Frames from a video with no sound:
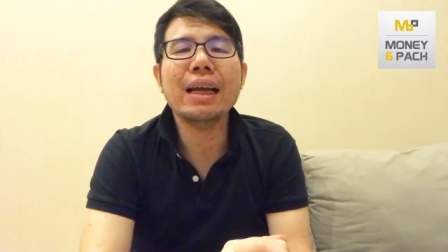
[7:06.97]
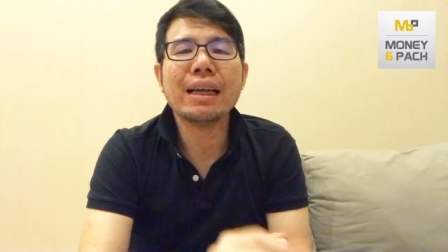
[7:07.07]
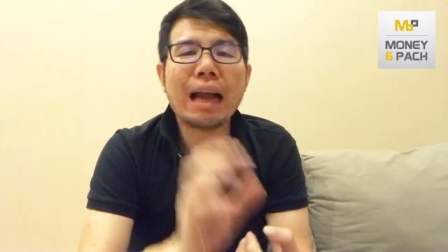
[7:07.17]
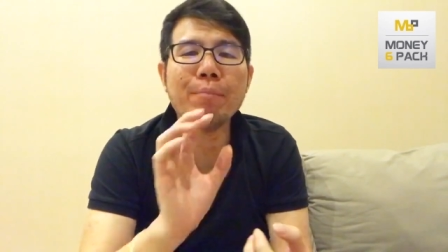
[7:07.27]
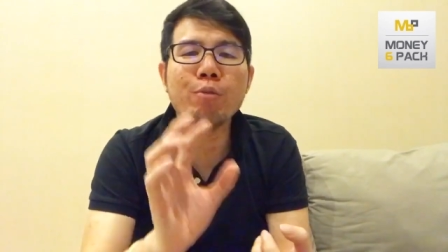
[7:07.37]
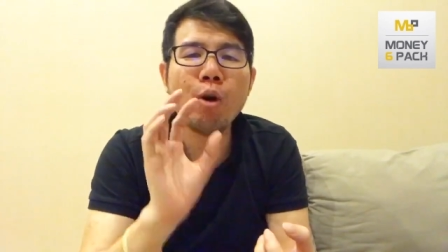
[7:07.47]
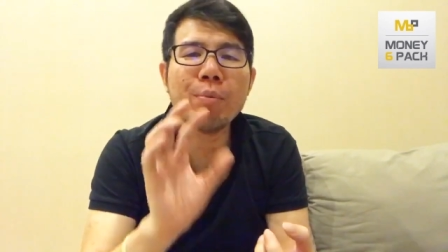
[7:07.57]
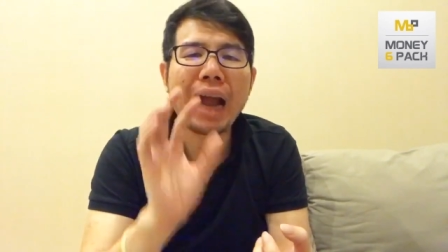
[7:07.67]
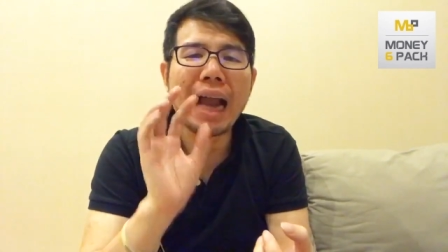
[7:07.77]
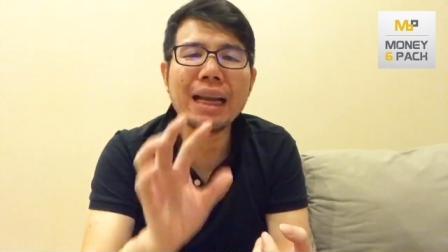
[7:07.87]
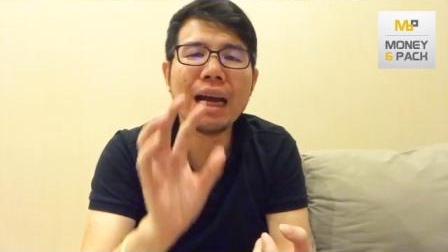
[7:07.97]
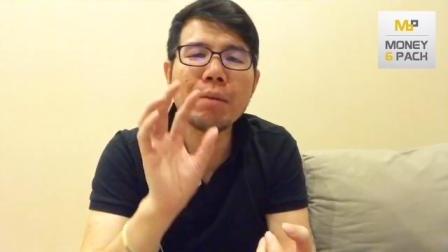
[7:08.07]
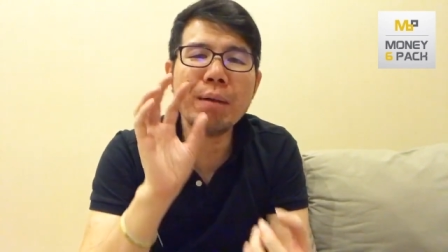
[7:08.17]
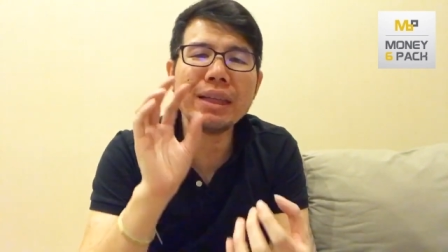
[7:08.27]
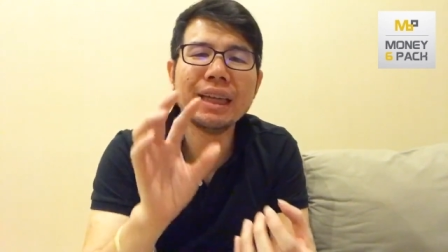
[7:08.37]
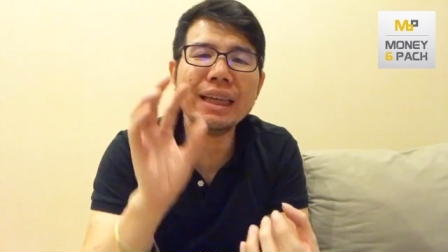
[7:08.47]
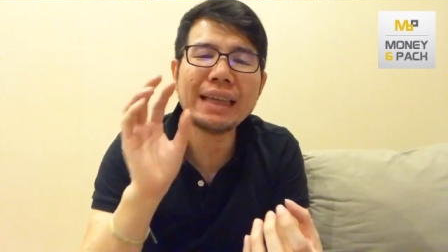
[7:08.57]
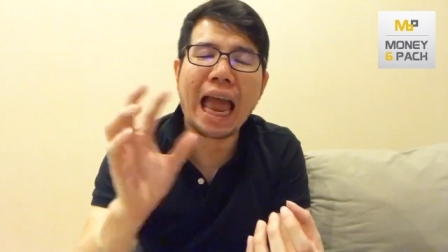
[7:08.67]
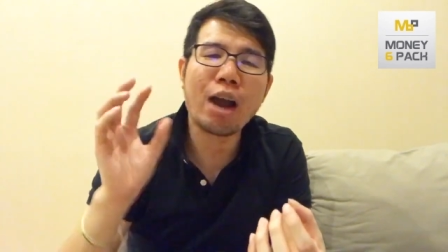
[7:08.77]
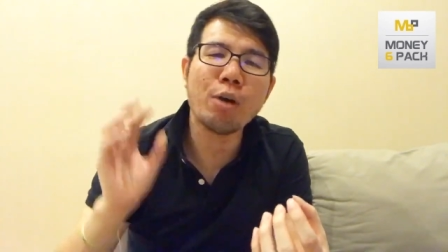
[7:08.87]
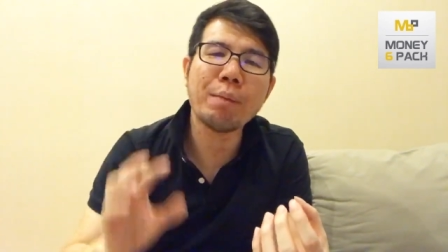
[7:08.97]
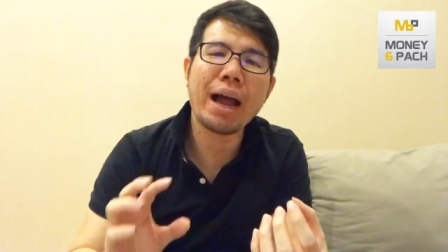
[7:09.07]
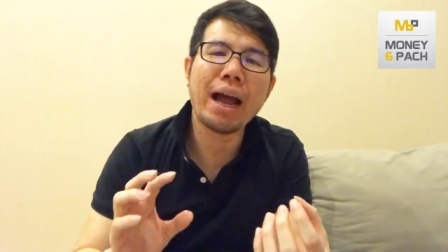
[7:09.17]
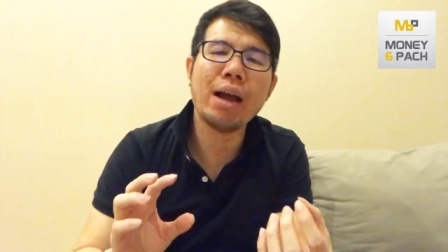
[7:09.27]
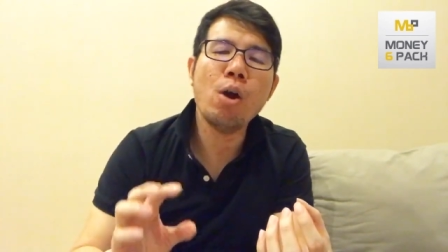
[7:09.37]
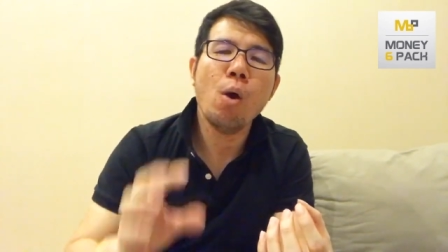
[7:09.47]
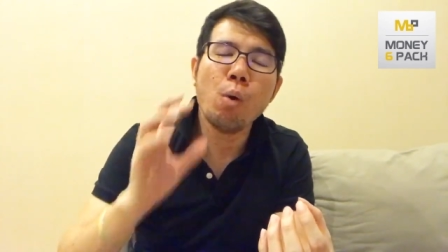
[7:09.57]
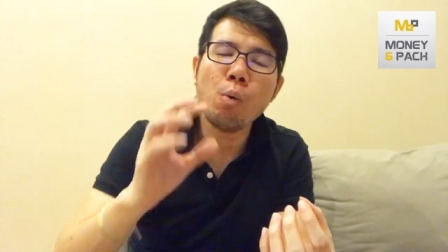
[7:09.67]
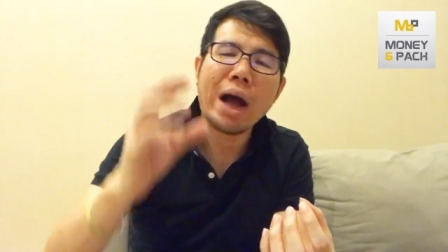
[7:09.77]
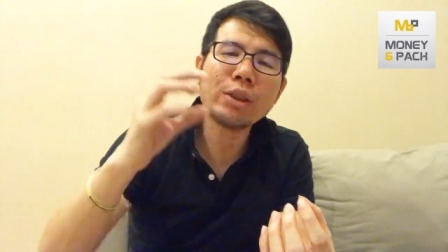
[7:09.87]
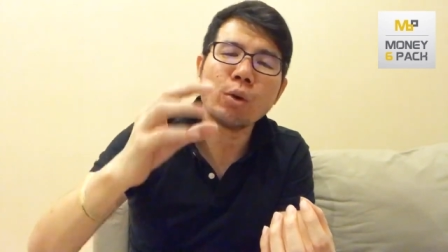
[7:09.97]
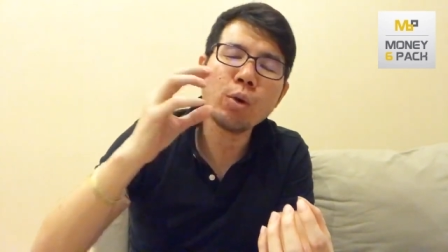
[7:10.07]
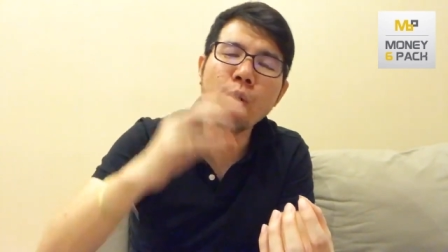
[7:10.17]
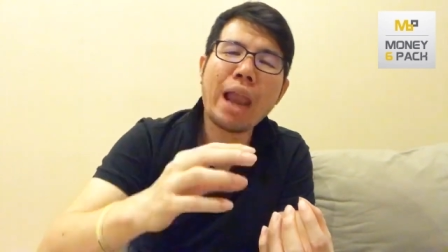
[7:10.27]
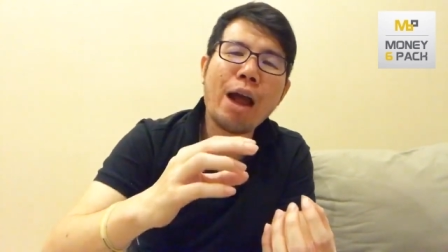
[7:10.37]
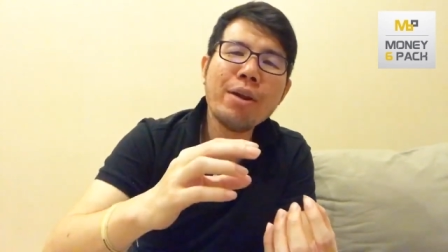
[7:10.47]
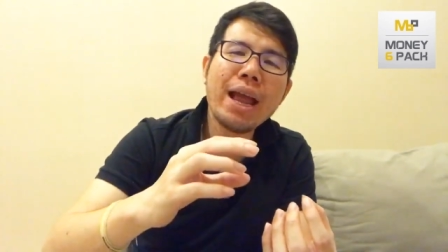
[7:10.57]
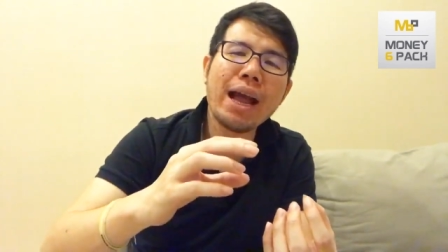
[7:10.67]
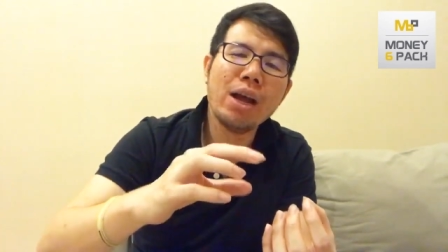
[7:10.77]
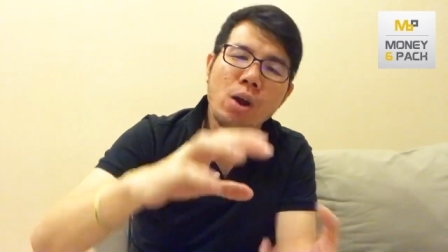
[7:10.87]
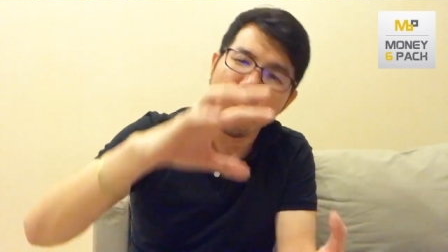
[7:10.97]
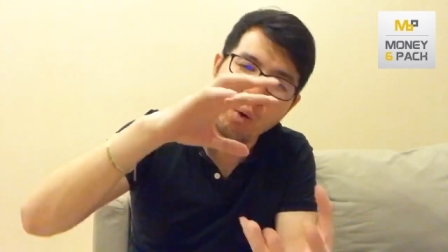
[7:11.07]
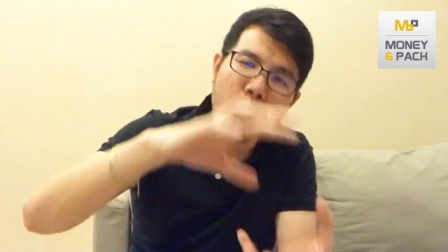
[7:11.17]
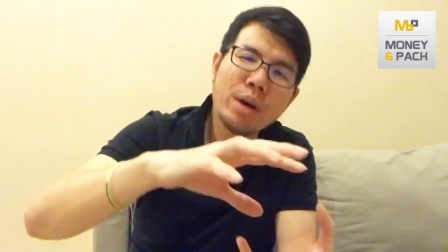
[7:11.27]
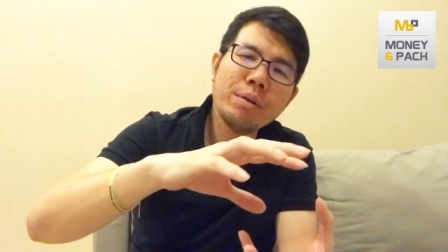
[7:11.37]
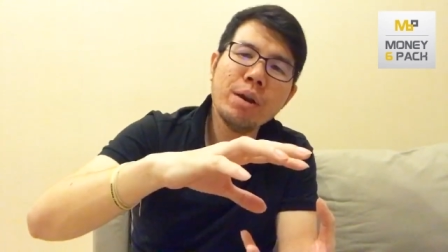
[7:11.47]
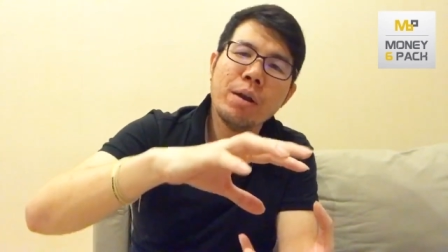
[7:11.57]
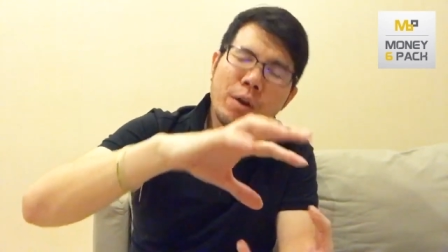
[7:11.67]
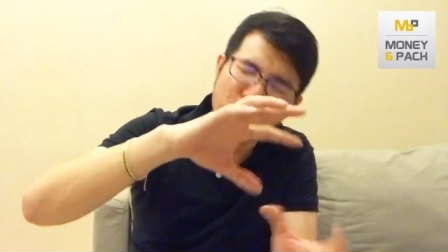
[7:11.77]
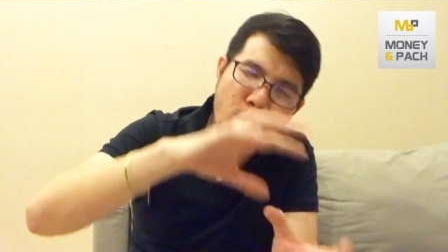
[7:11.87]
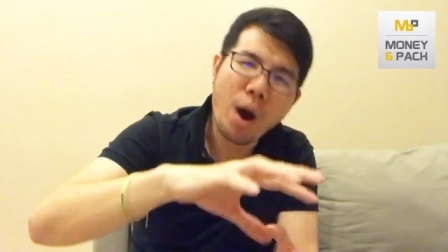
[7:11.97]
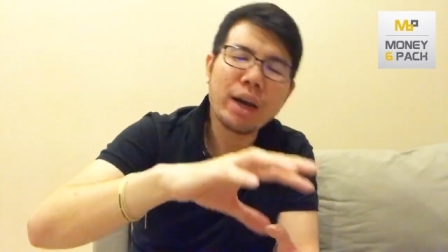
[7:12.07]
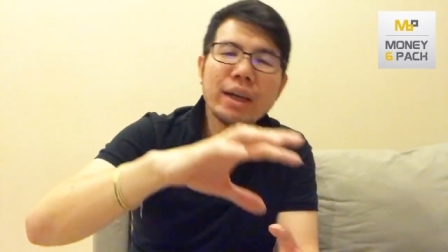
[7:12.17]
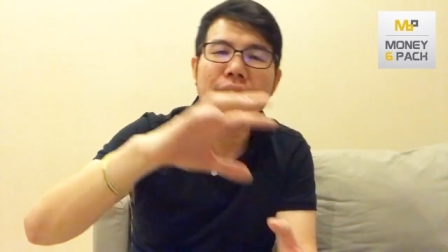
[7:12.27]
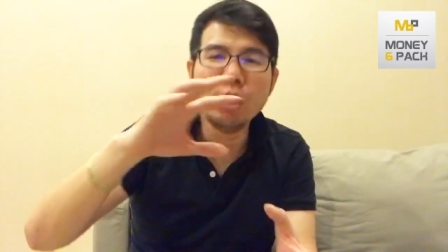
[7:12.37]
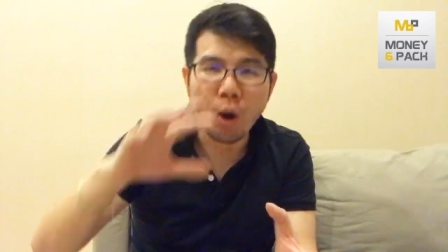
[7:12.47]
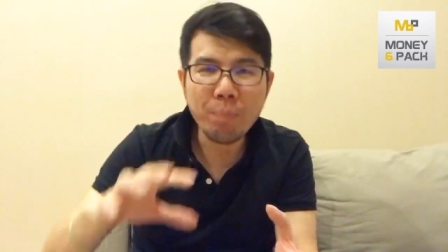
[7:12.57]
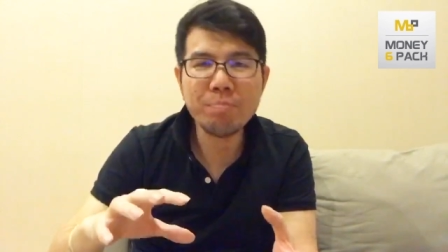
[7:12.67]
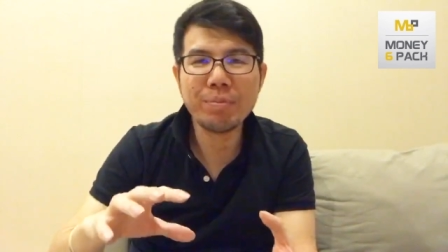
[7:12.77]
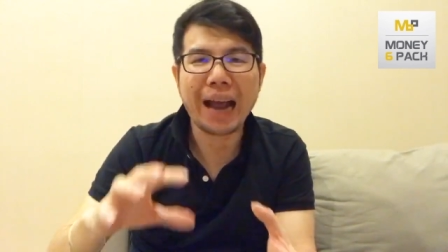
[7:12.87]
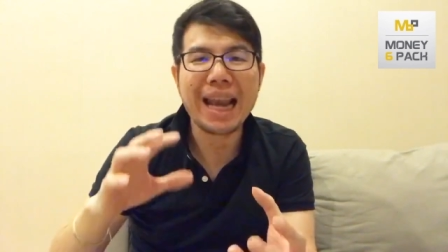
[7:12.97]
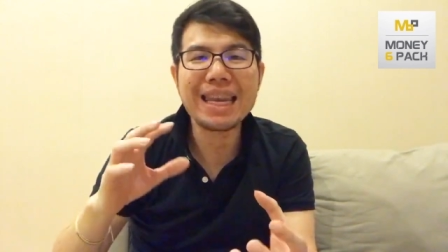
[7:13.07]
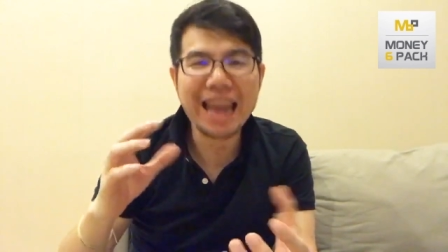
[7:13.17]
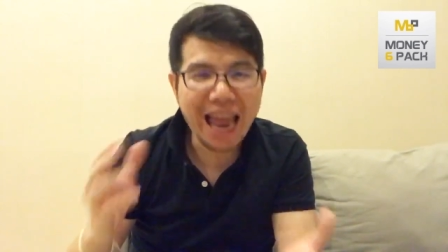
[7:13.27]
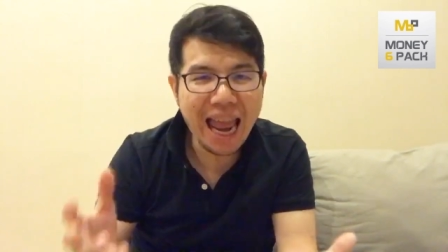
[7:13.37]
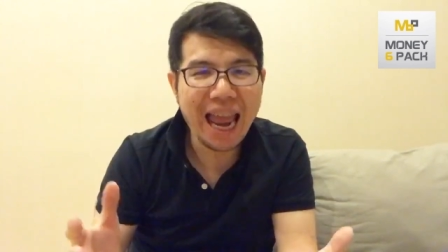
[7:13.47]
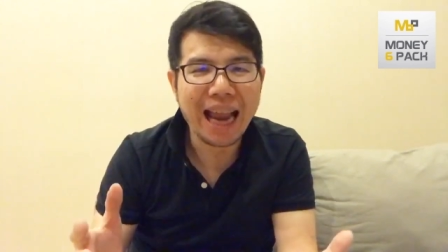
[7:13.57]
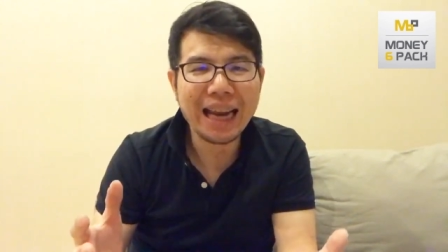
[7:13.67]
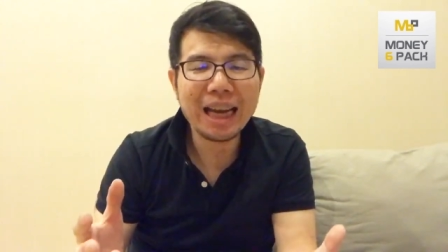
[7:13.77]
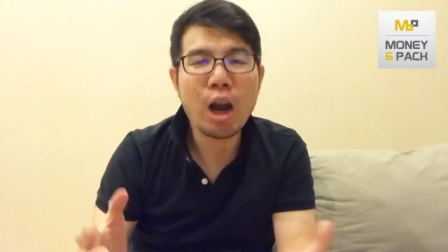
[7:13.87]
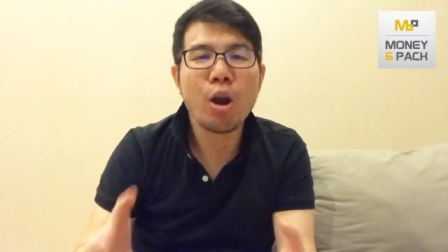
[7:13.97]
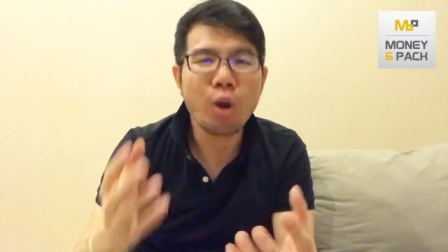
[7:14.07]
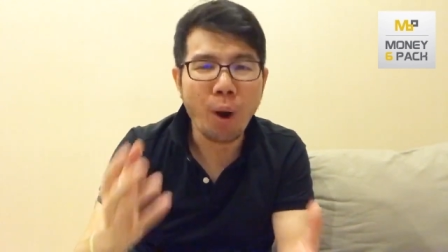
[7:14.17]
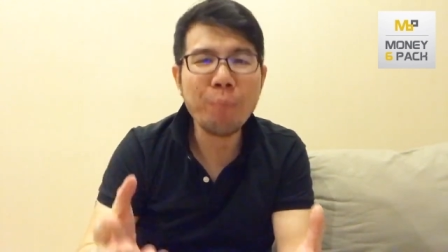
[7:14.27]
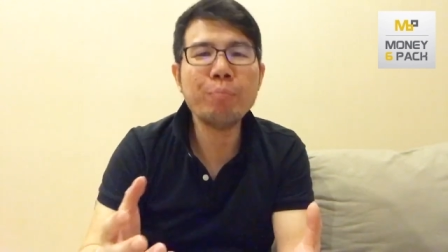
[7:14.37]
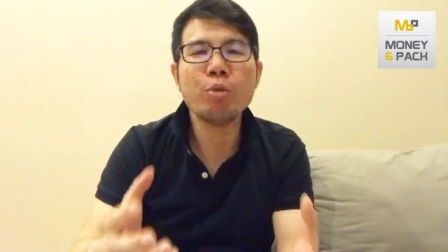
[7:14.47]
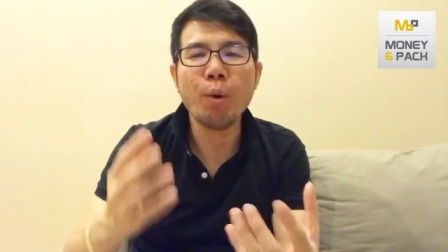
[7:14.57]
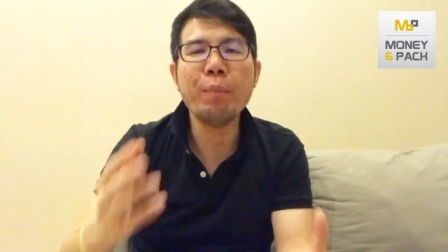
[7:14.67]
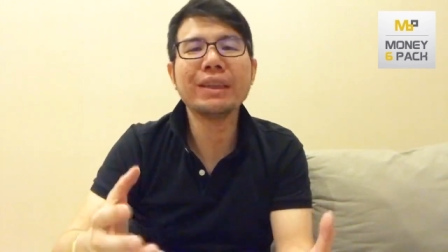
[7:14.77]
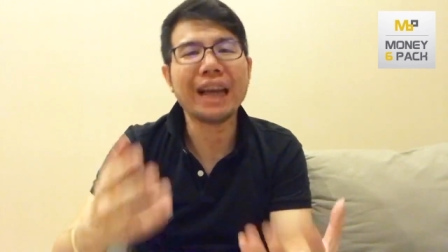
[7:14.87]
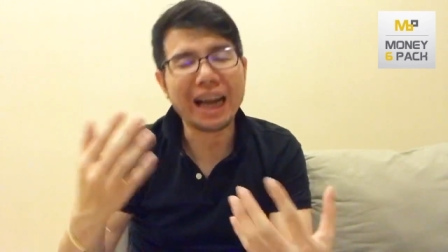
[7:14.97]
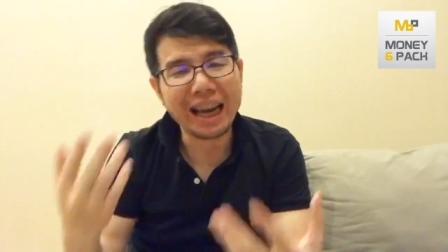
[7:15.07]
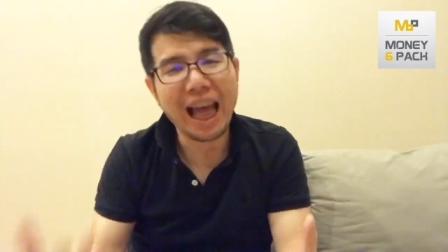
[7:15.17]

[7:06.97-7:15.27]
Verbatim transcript: ทำงบการเงินเพื่อชี้แจงออกมาว่าตกลงแล้วเนี่ยคุณบวกหรือลบกันแน่ลบลบมาจากอะไร